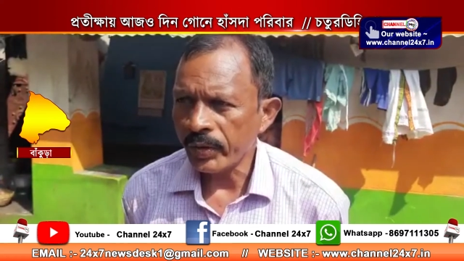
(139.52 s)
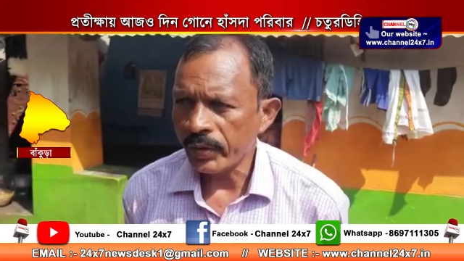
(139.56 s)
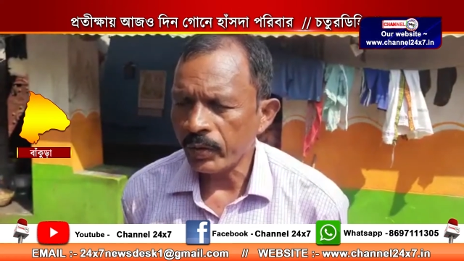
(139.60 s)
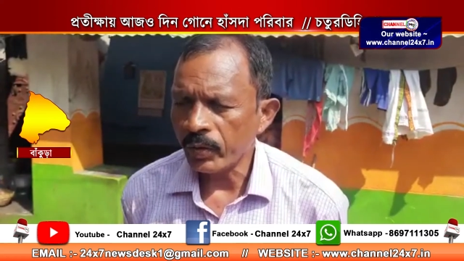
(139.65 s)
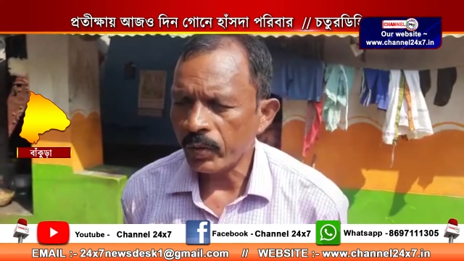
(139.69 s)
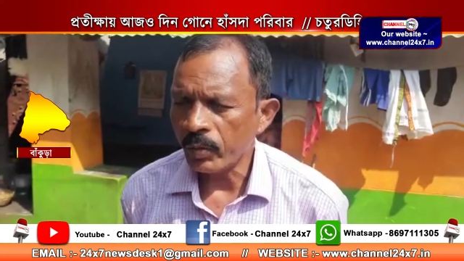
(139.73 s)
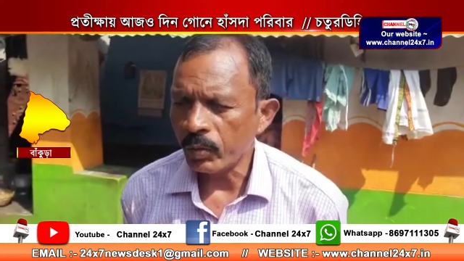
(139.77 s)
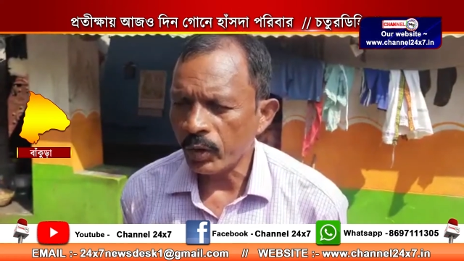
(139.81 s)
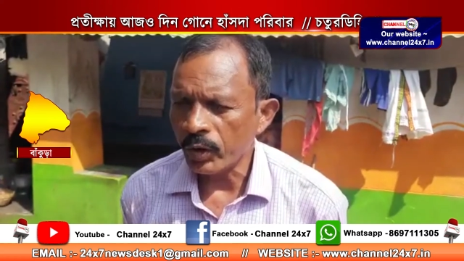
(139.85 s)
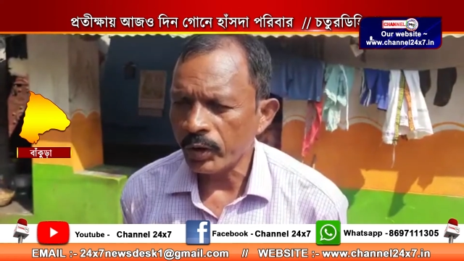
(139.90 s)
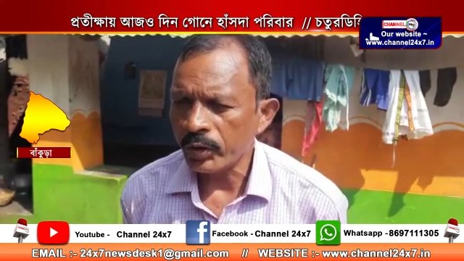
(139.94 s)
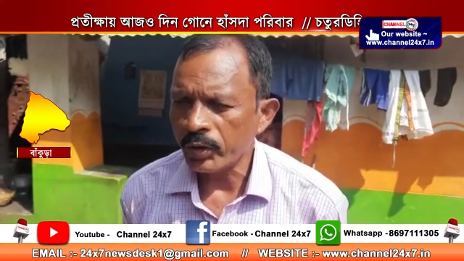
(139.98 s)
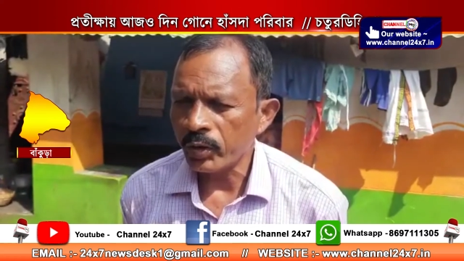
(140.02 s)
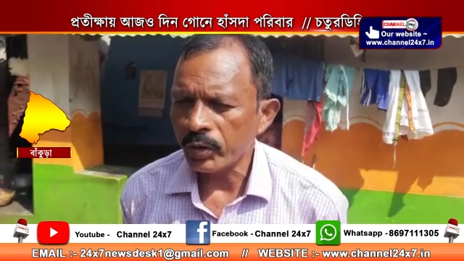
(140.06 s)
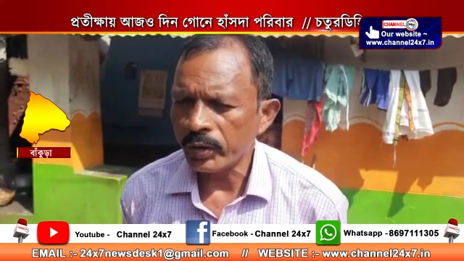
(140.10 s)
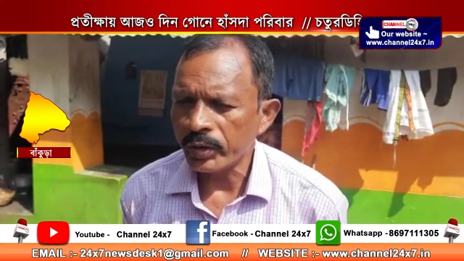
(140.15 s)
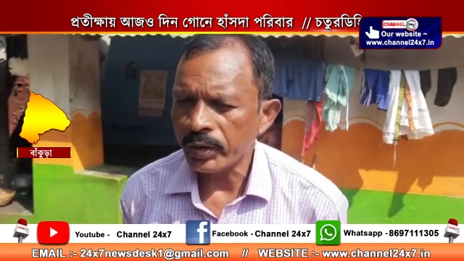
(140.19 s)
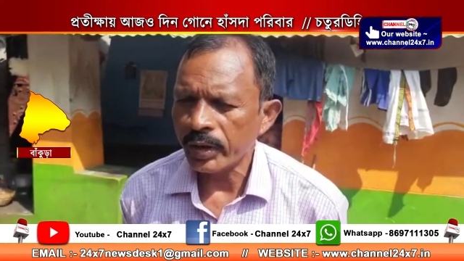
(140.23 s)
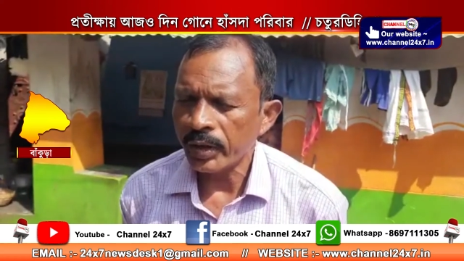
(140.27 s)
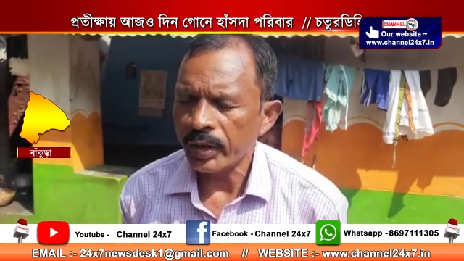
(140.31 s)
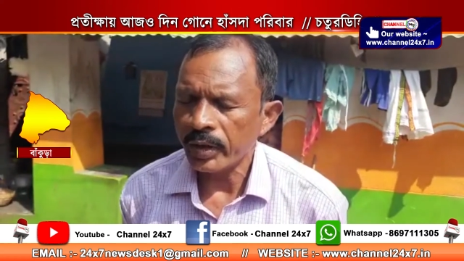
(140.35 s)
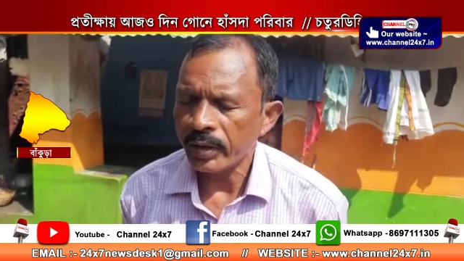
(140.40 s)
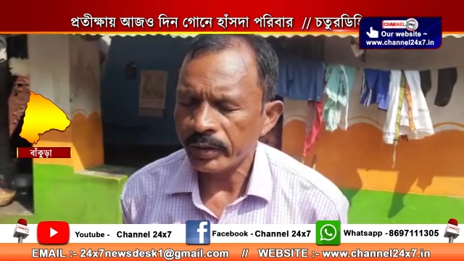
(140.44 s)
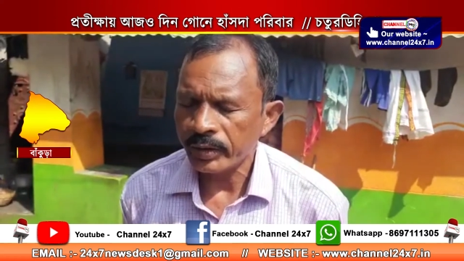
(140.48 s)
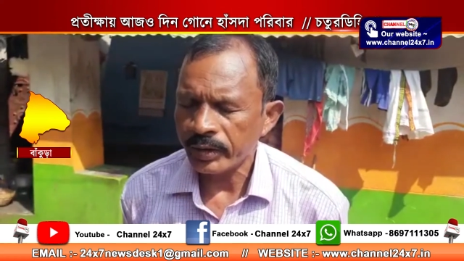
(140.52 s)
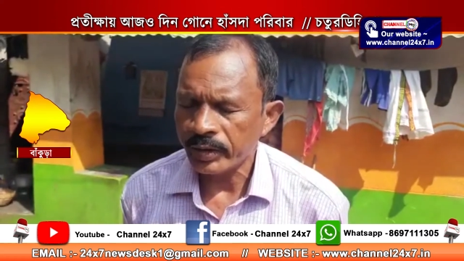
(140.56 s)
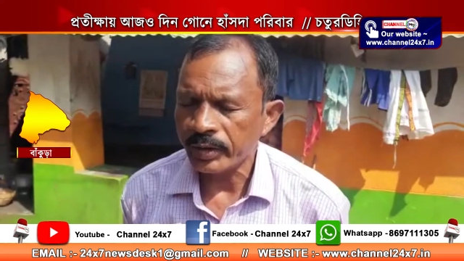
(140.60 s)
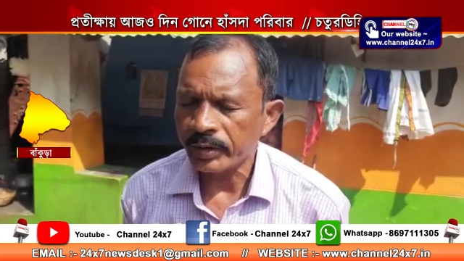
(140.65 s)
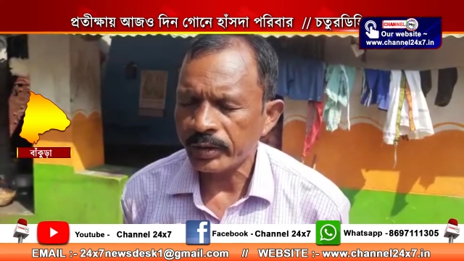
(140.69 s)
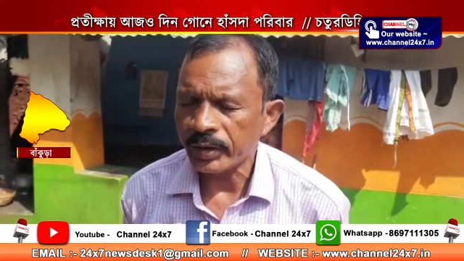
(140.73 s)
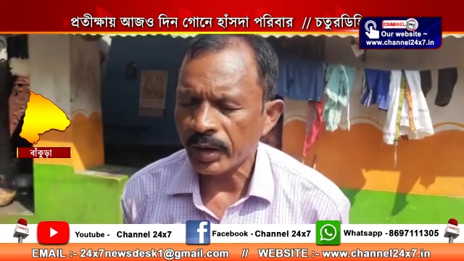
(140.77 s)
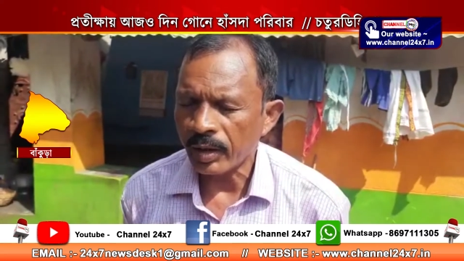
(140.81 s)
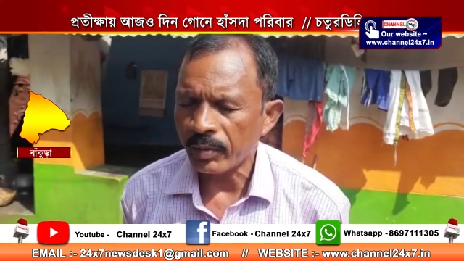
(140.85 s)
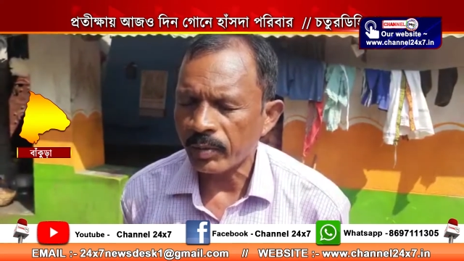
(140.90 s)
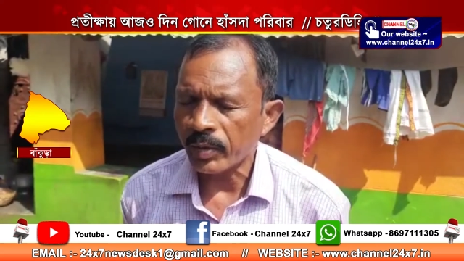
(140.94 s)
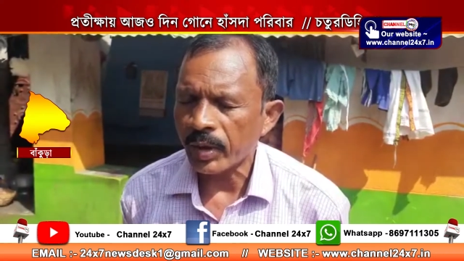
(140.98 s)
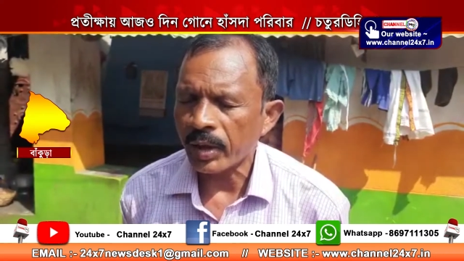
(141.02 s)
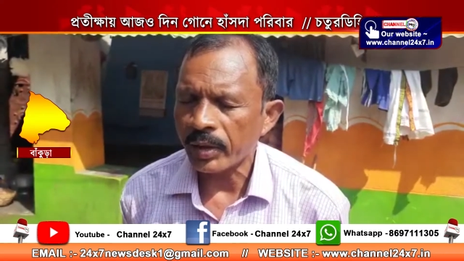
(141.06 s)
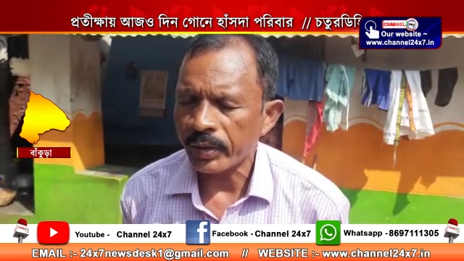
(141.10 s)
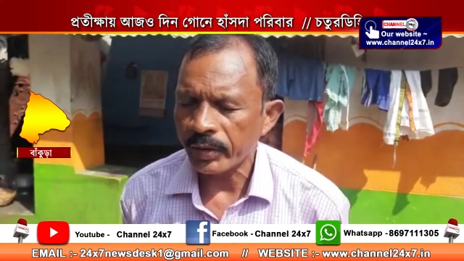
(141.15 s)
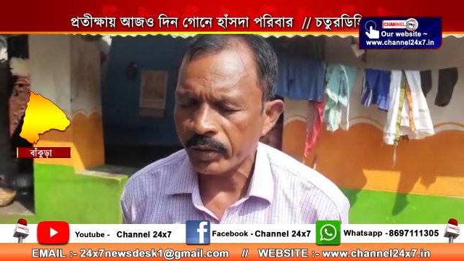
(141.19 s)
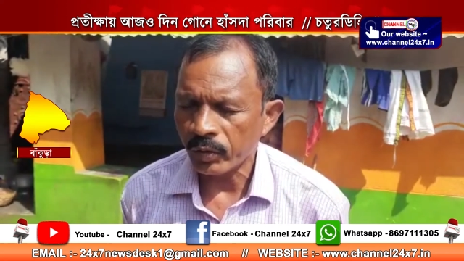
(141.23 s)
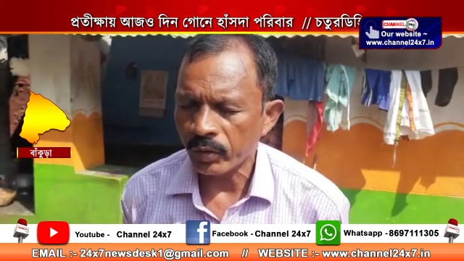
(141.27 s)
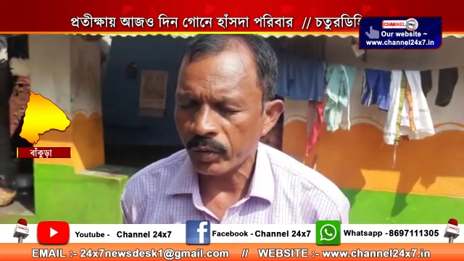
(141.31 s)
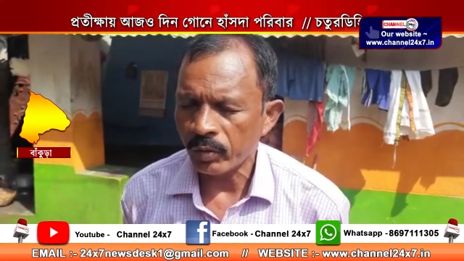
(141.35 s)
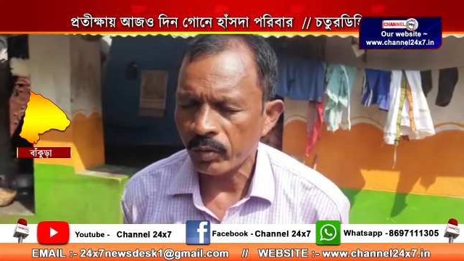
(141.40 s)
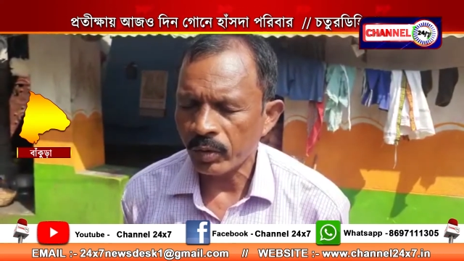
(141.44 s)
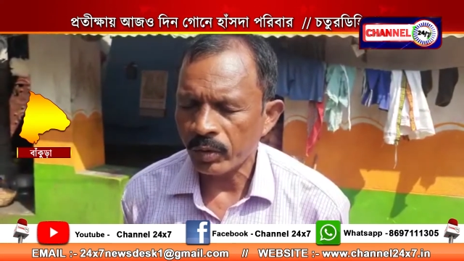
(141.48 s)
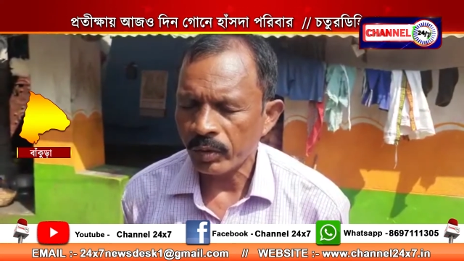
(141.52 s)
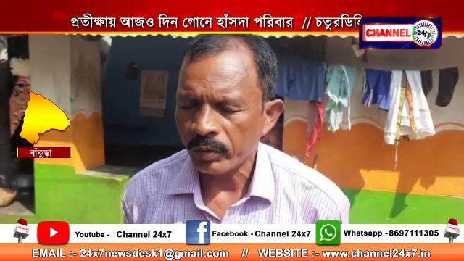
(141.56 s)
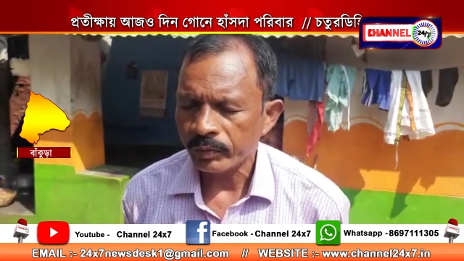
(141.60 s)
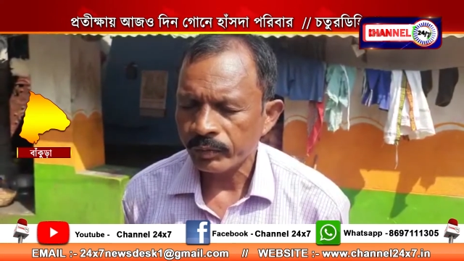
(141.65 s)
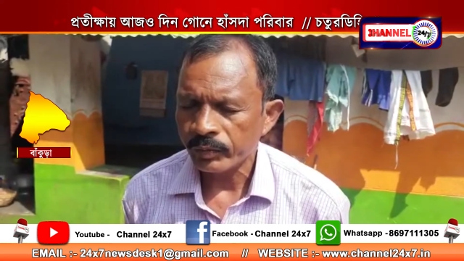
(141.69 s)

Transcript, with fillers: ও বলেছিল যে চিকিৎসা আমরাই করব